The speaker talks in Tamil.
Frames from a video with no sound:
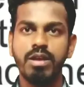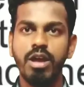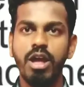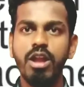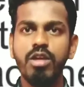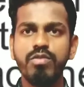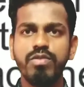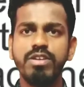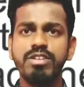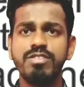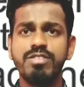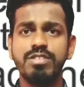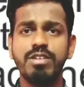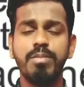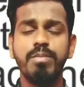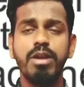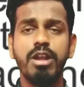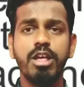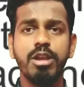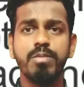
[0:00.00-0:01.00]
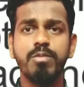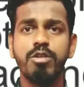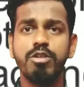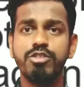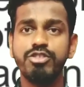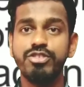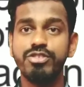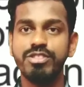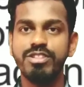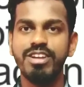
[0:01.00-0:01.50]
ஹலோ ஃப்ரெண்ட்ஸ் நம்ம எல்லாருக்குமே ஒரு
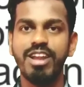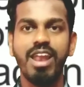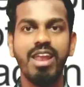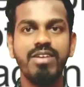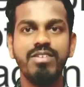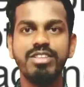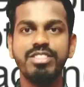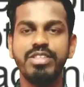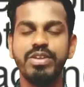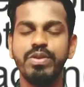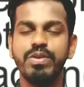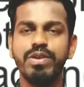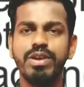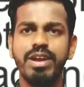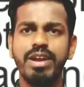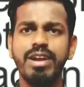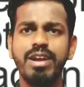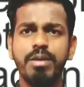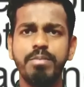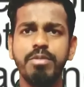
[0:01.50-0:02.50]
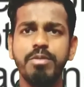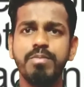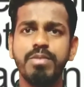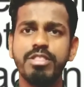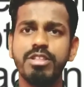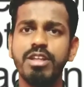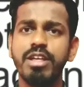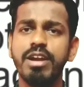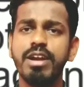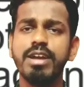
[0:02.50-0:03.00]
விஷயம் வந்து நல்லாவே தெரியும் என்ன அப்படின்னு
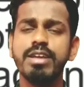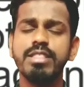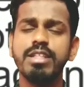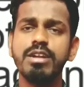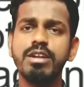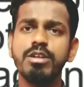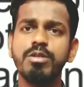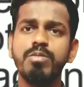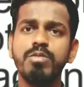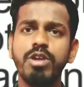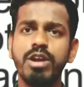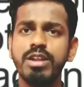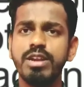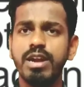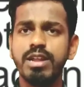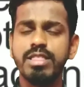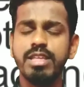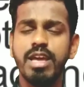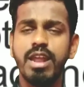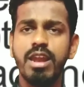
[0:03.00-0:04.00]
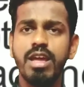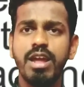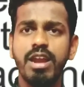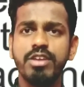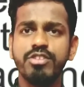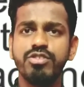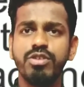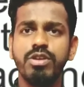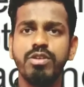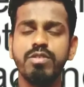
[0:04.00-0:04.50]
பார்த்தோன்னா ரெண்டாயிரத்தி எட்டுக்கு முன்னாடி நடந்த எல்லா
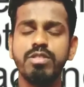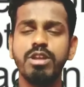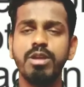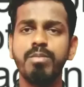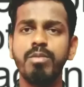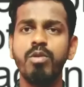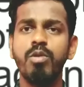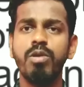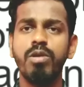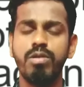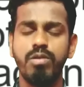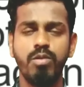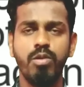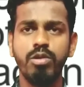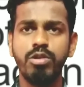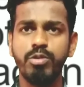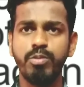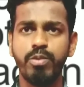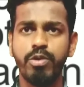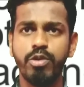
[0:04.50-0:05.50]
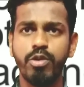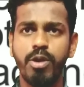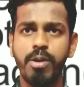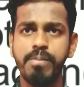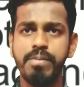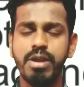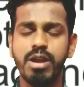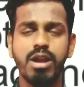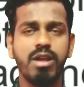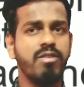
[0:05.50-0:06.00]
எலெக்ஷன்லையும் வந்து நம்ம ஓட்டு போனோம்
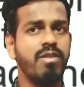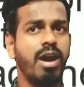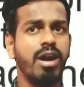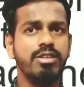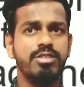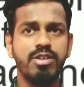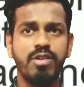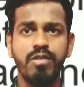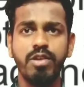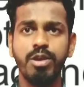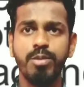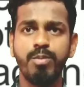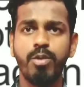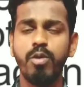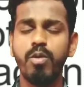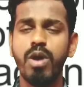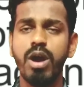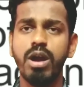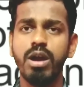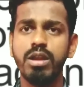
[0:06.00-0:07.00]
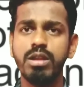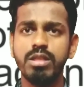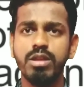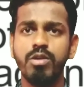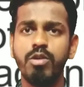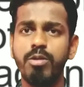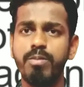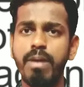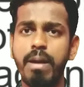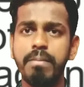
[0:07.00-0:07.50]
அப்படின்னா நான் வாக்குச்சாவடிக்கு போவோம் அங்கே
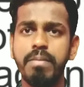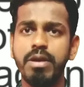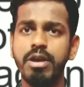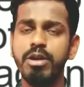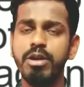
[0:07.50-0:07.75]
இருந்தால் ஒரு பேப்பர்